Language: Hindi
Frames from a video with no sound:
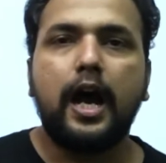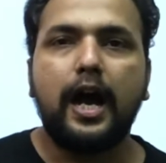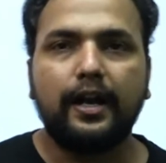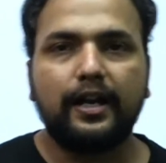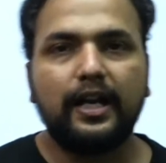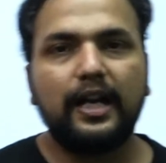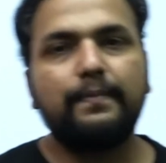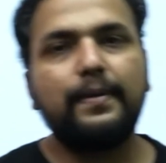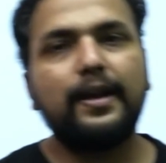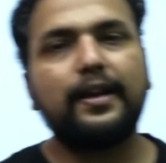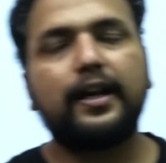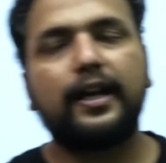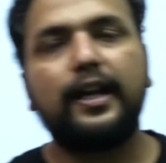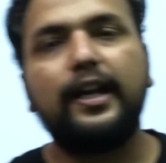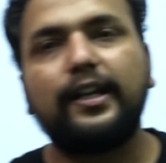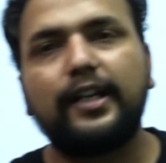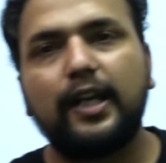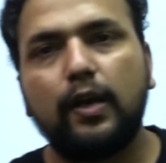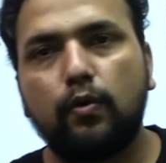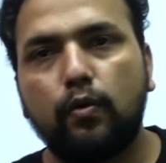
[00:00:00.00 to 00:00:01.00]
अगर मैं
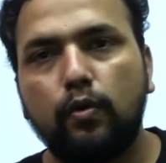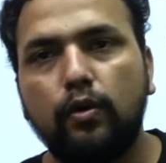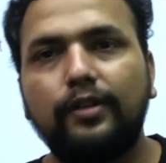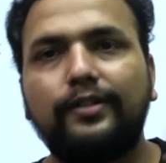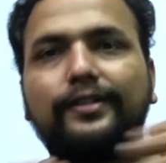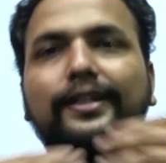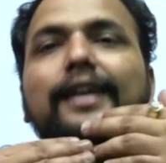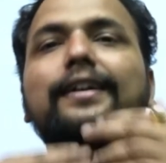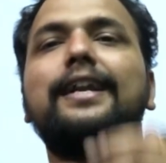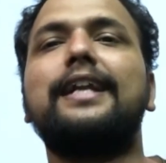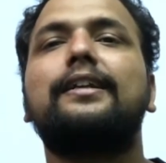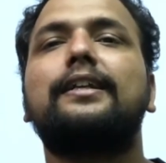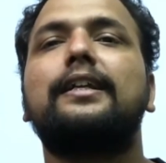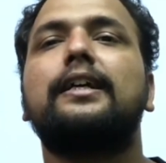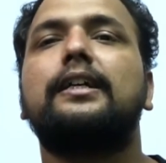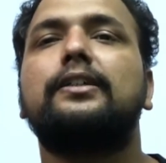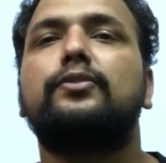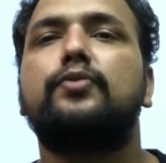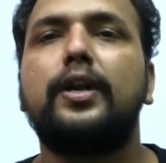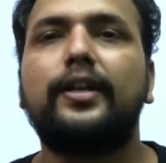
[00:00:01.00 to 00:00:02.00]
करंट के उल्टे
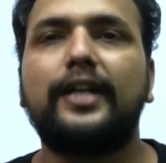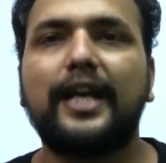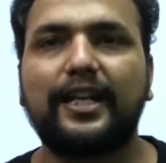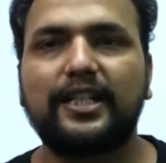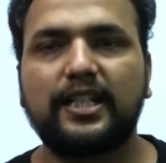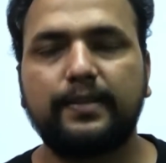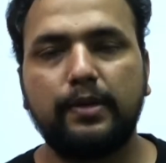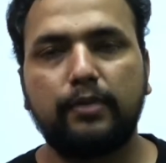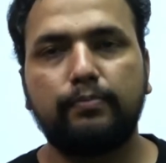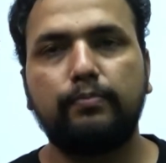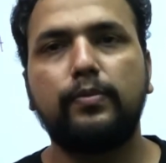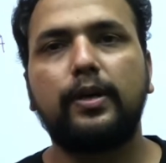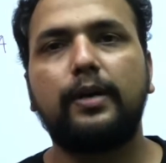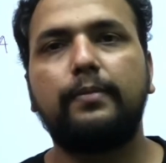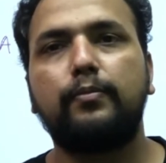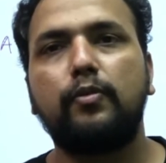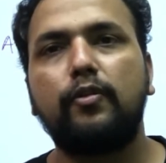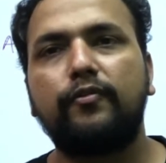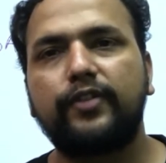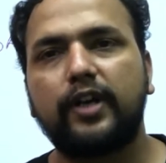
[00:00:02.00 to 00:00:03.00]
जो है डायरेक्शन में
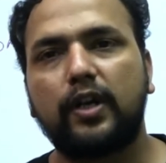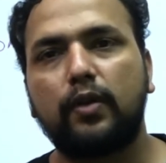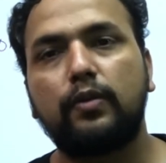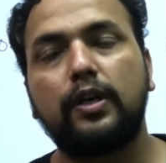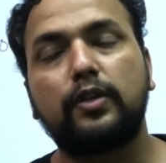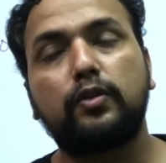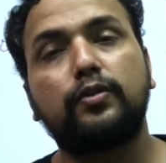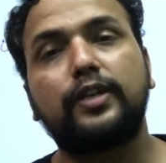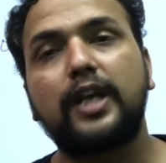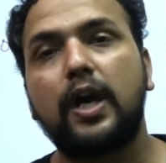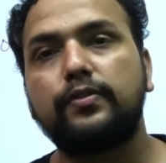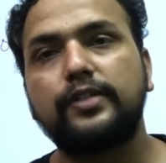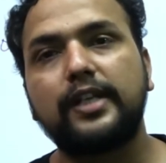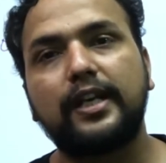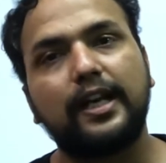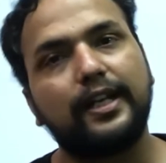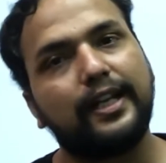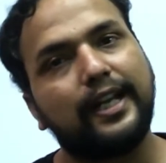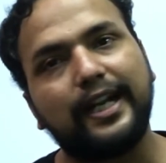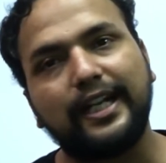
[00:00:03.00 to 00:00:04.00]
मूव करूंगा तो क्या हो
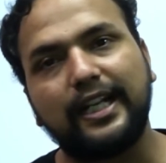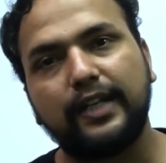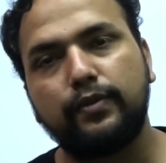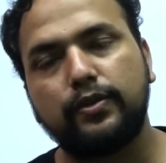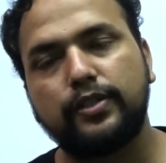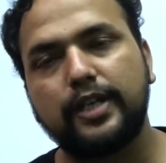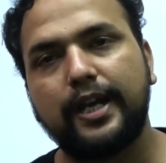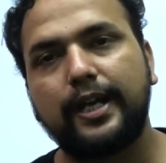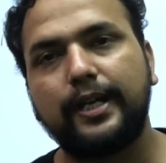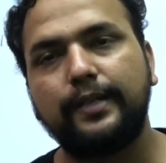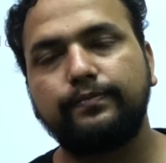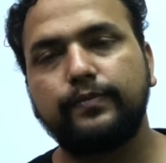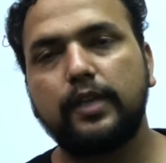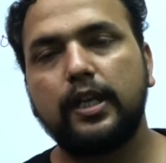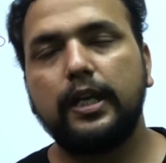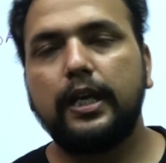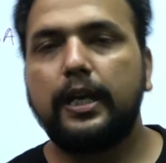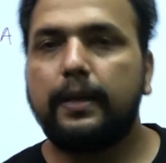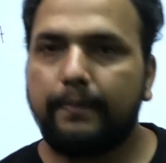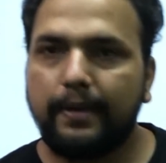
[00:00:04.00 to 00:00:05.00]
जाएगा नेगेटिव हो जाएगा
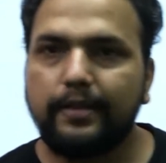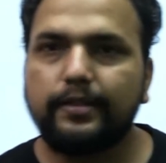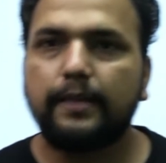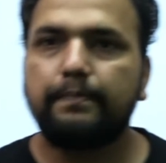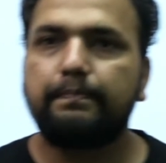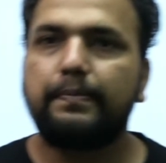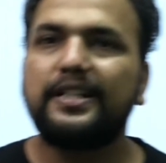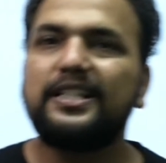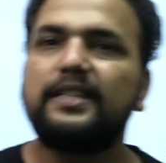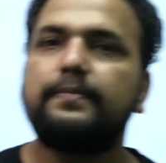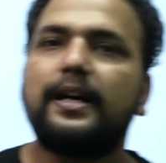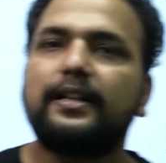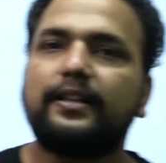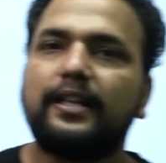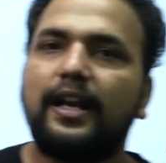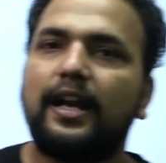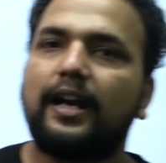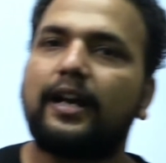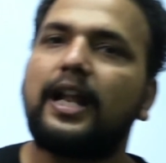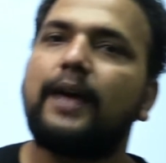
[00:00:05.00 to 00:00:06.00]
भाई सिंपल सी बात
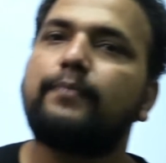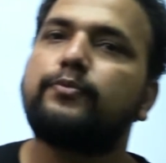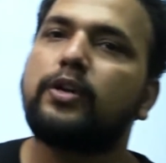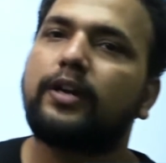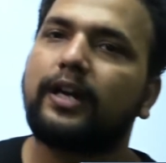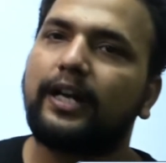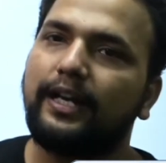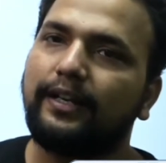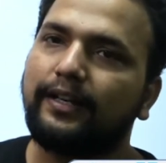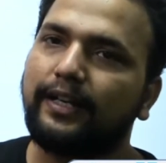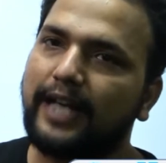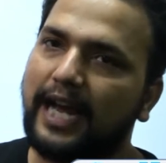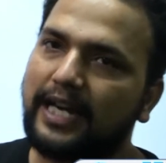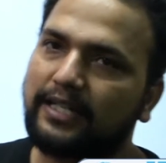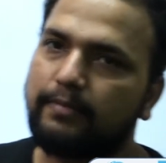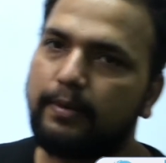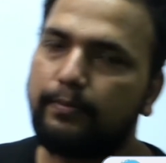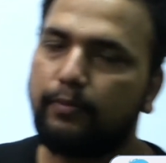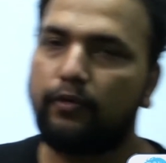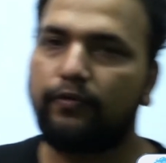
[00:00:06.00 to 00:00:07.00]
है अगर आप जो करंट के
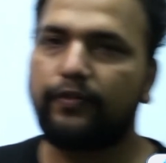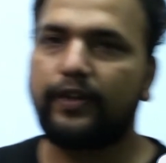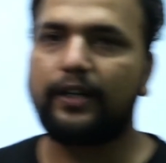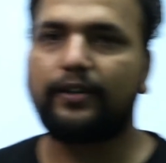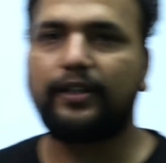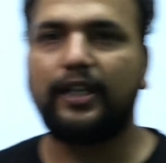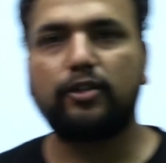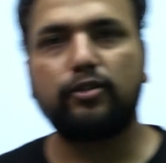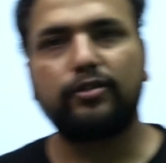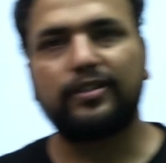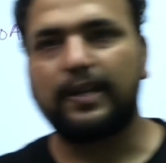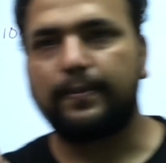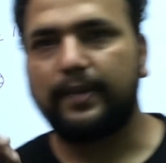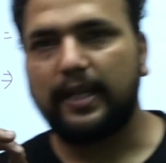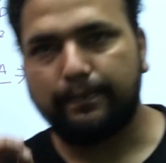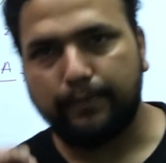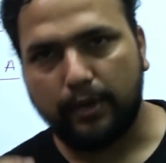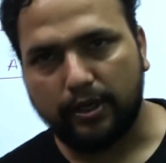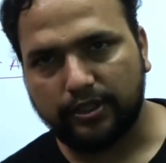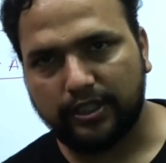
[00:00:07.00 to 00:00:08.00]
डायरेक्शन में मूव करते हैं तो इसका
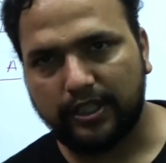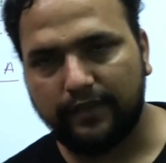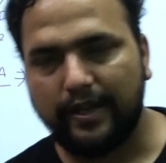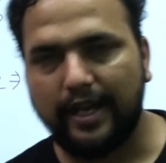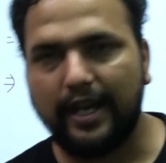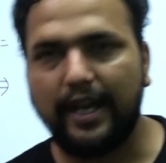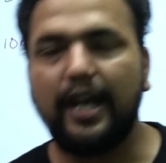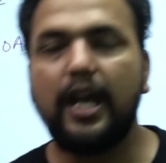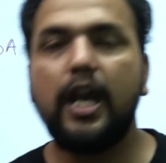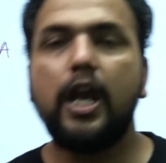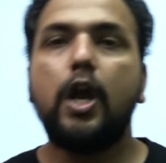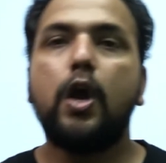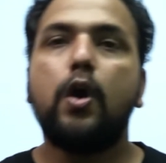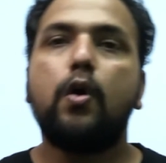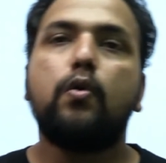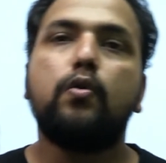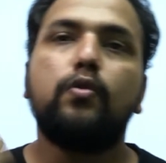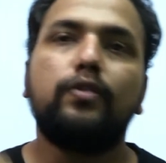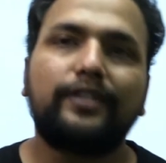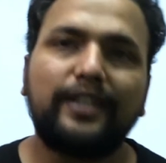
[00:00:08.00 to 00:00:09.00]
मतलब पॉजिटिव है
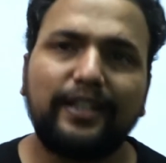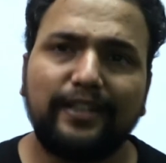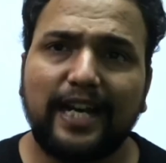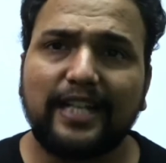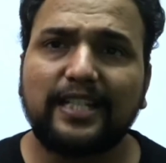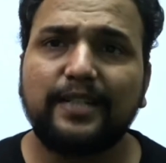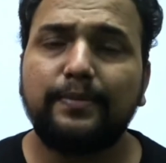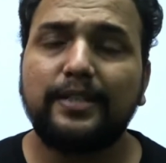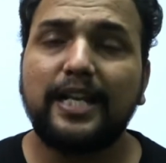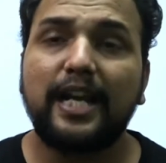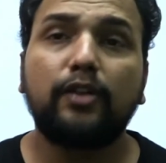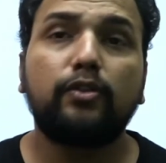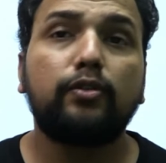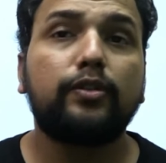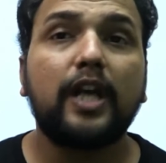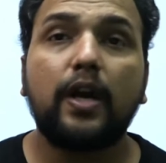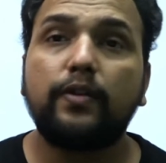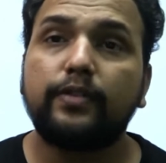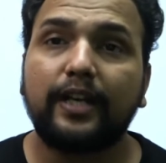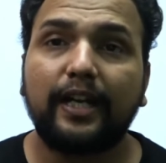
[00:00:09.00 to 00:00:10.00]
उल्टे डायरेक्शन में जाएंगे तो
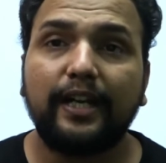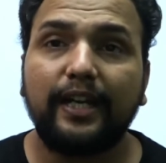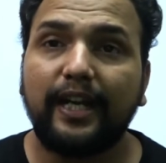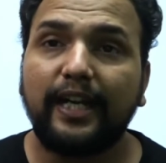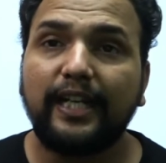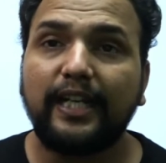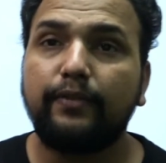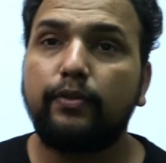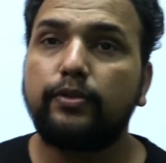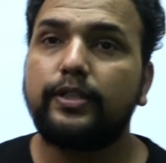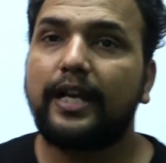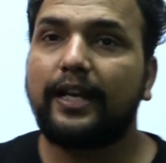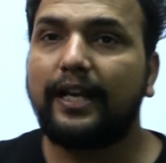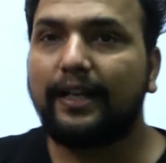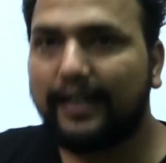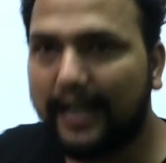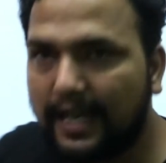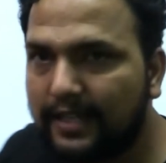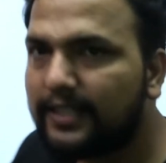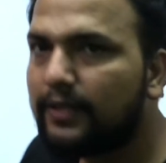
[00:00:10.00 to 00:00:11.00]
क्या हो जाएगा नेगेटिव हो जाएगा
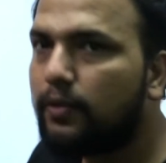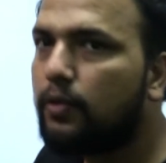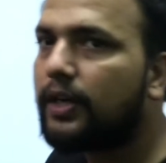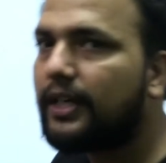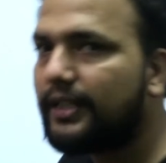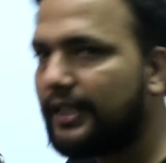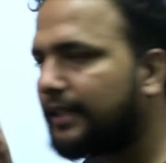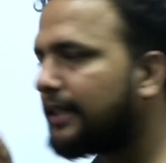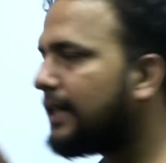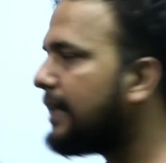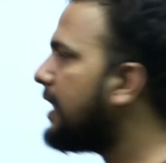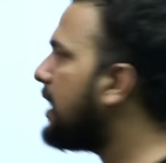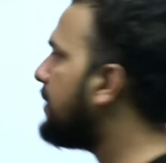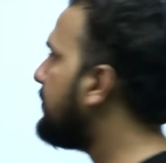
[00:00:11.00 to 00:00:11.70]
कैसे होगा देखिएगा